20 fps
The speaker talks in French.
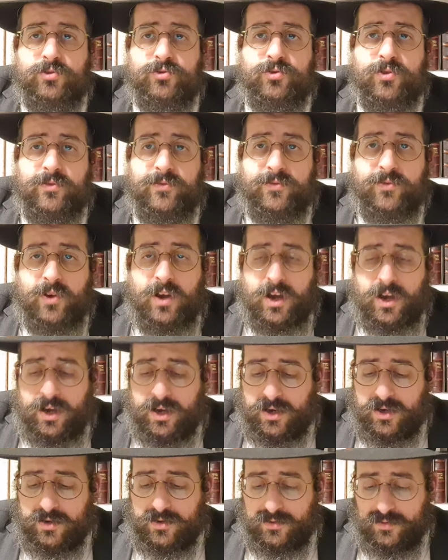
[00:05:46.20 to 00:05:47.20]
Je
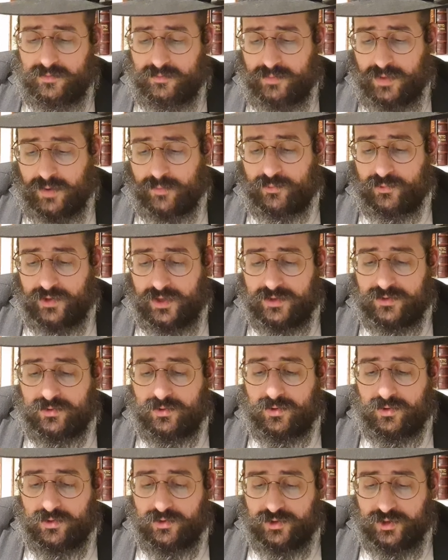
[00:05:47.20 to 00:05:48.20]
vois, par mon
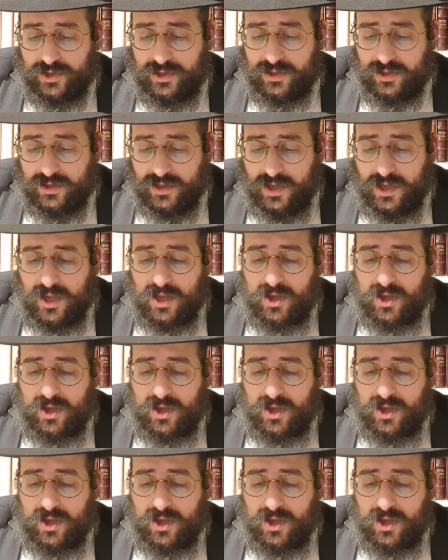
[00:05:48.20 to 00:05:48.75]
astrologie,